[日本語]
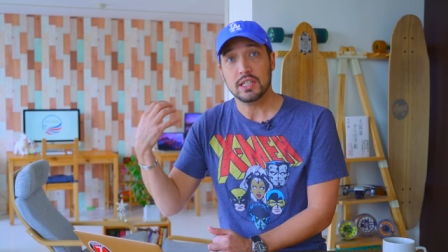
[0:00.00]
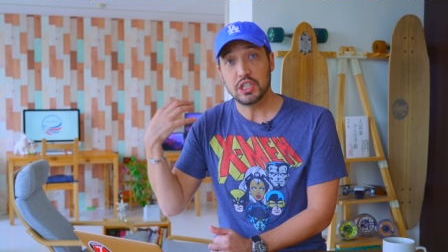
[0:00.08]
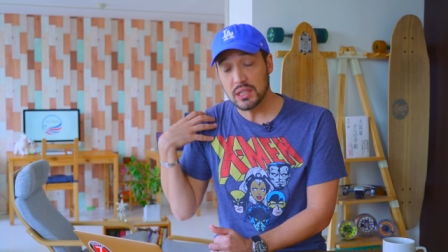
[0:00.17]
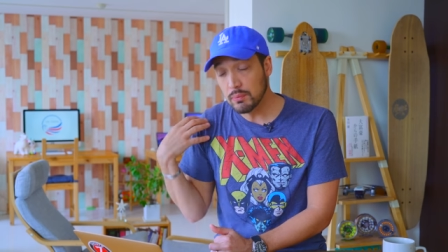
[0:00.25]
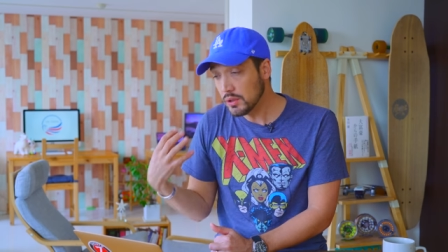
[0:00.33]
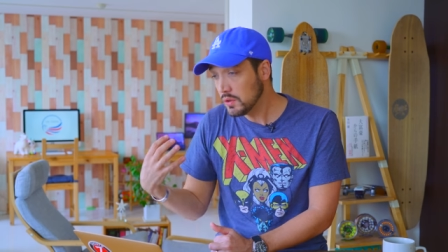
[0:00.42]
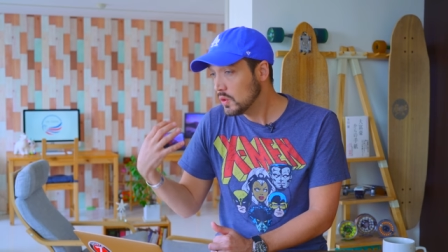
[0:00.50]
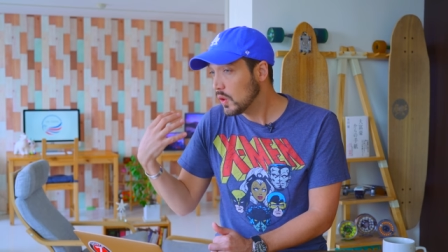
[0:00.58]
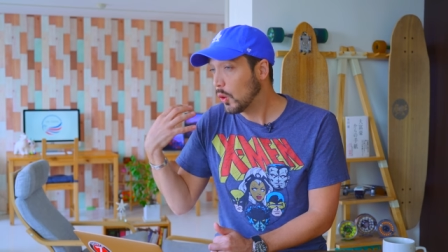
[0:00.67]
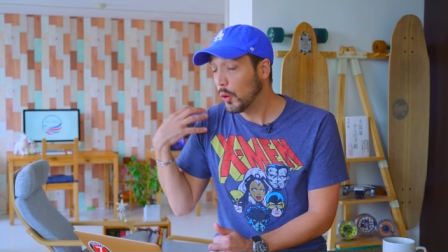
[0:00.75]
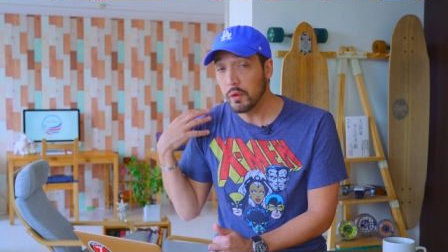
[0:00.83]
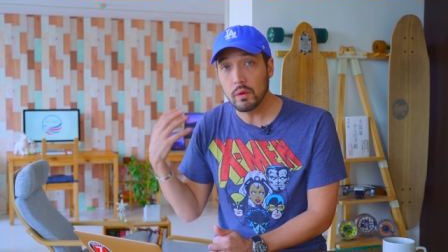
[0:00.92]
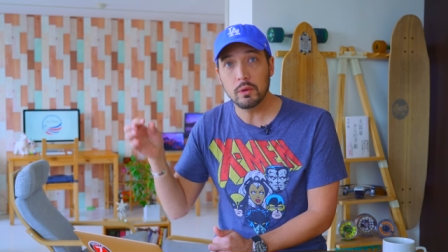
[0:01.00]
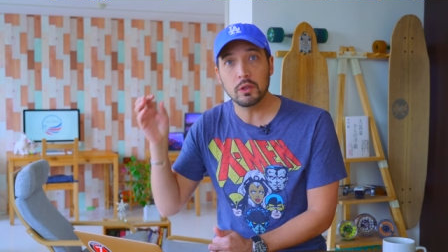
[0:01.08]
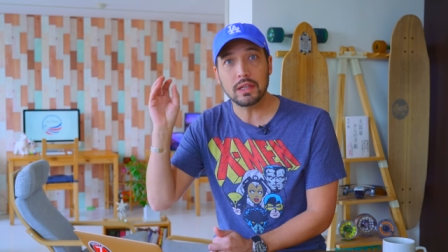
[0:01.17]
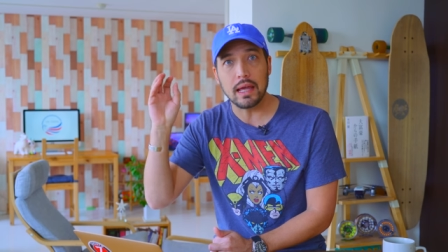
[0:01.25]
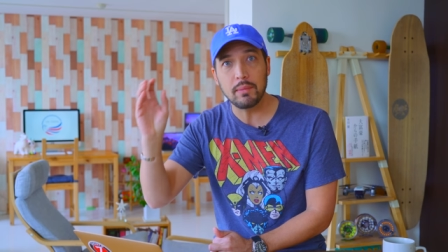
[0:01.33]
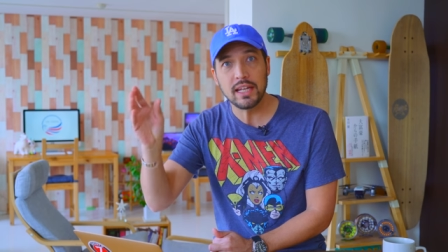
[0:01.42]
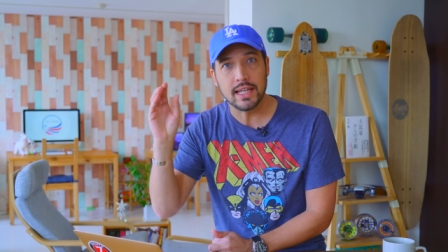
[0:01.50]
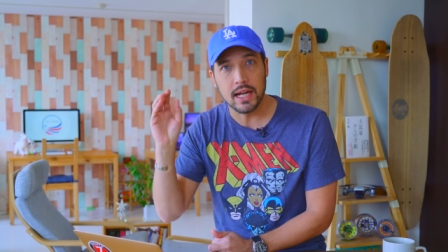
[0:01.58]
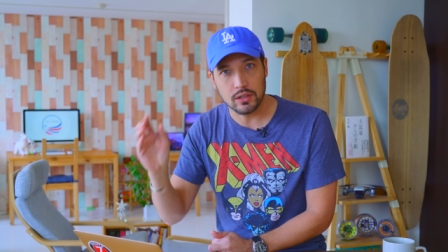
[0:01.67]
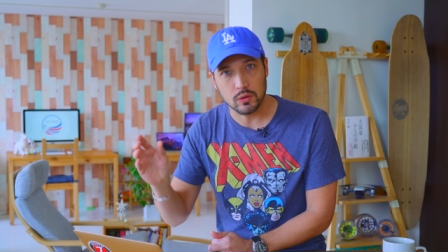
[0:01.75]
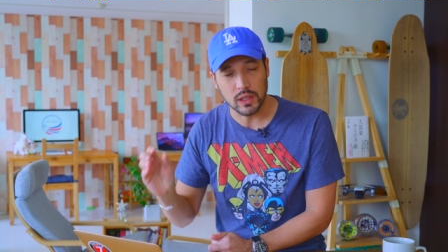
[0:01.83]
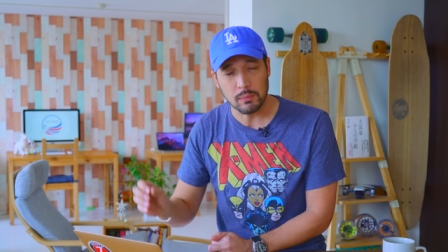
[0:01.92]
自分の子供のために
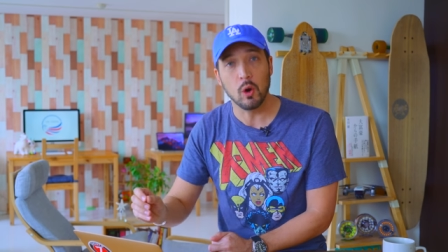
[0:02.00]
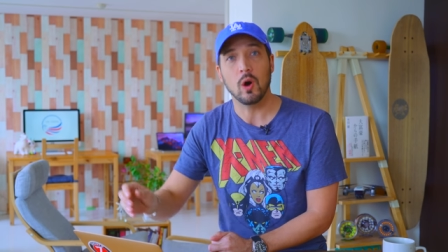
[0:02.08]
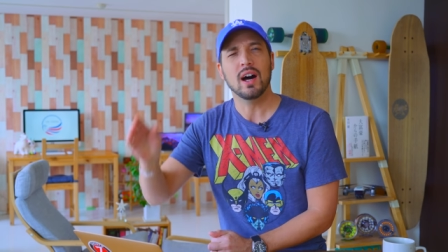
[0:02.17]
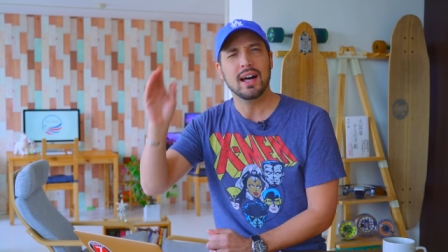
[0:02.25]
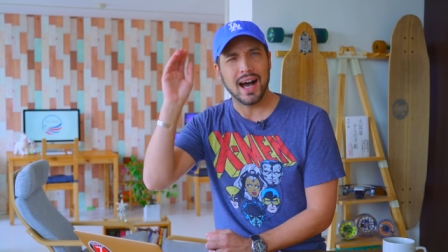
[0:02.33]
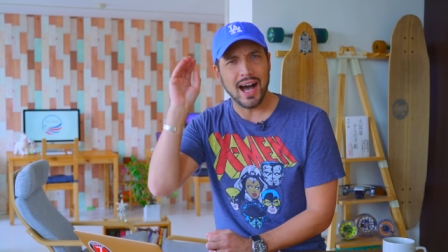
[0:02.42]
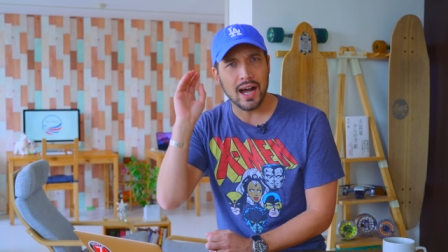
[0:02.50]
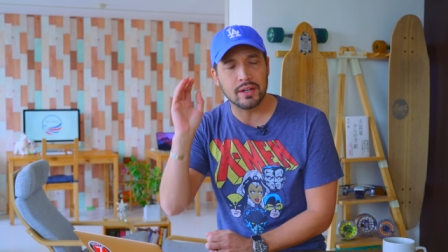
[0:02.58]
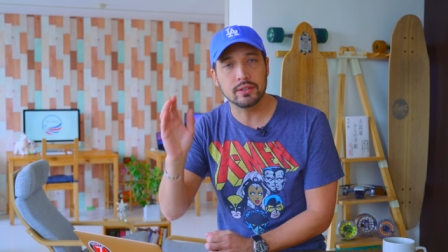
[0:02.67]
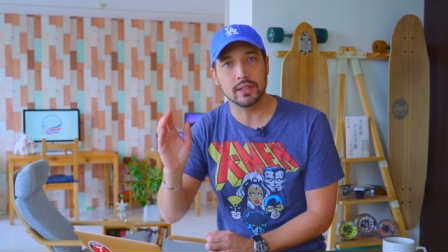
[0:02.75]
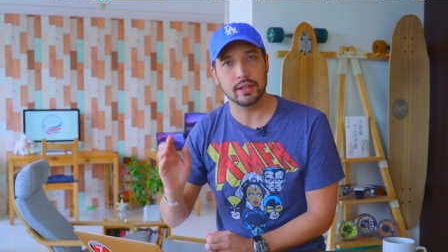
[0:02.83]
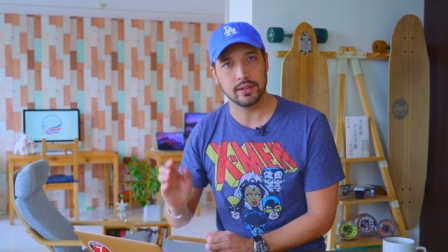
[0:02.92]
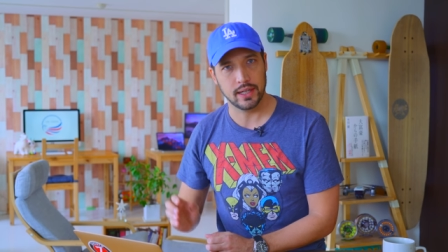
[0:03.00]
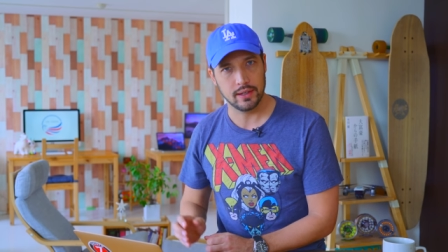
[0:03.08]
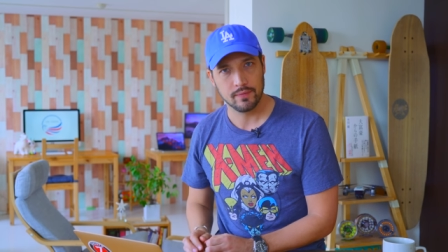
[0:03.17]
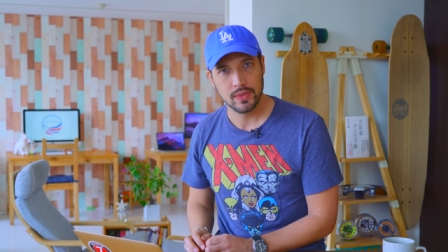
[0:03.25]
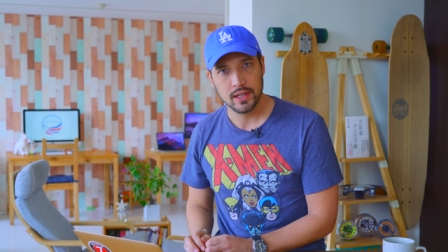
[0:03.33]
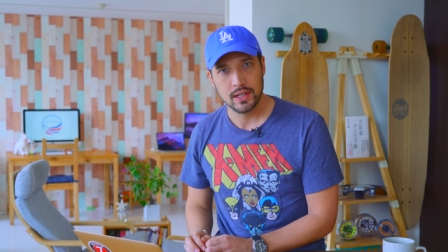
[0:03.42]
なる時もあるんだよね。